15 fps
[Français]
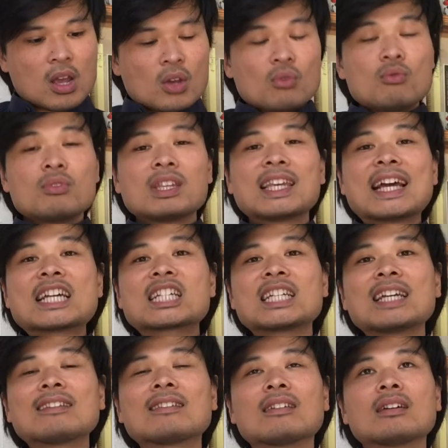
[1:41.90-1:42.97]
Une
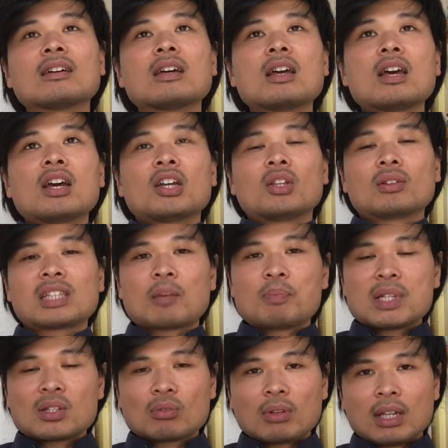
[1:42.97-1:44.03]
gâchette. Dans un
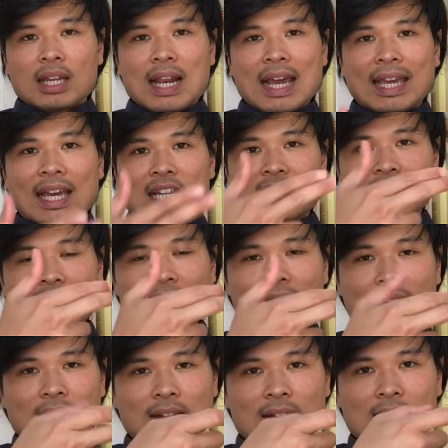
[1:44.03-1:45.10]
pistolet, la gâchette,
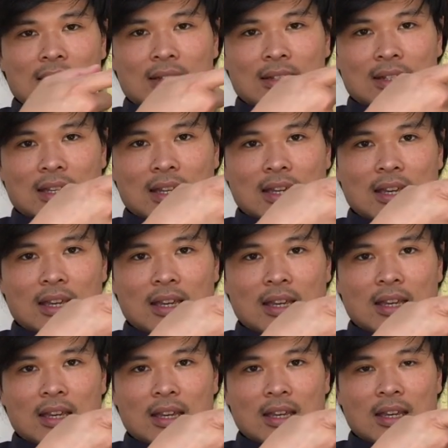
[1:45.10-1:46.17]

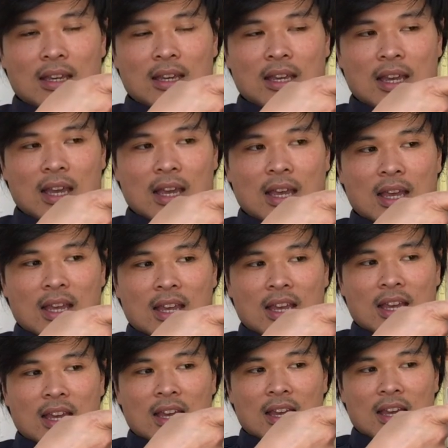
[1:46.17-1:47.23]
c'est
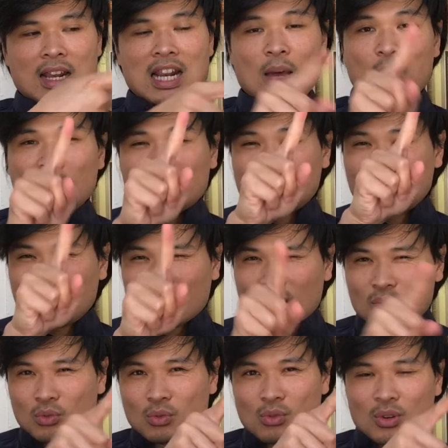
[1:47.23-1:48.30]
la petite
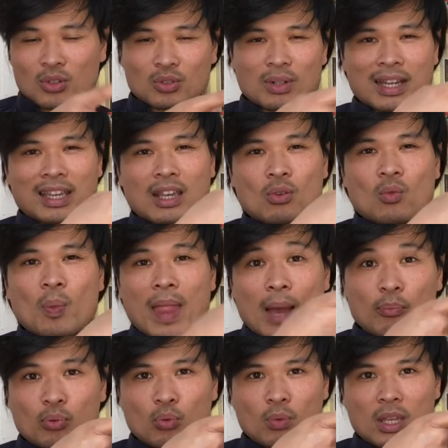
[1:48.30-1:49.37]
virgule sur laquelle on
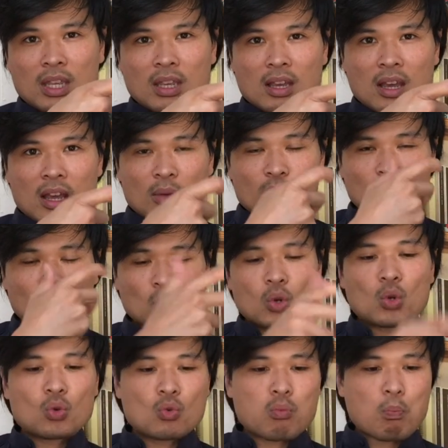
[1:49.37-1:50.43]
appuie pour que le
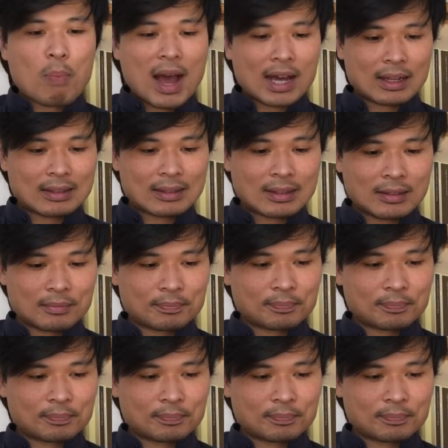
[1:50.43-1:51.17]
coup parte.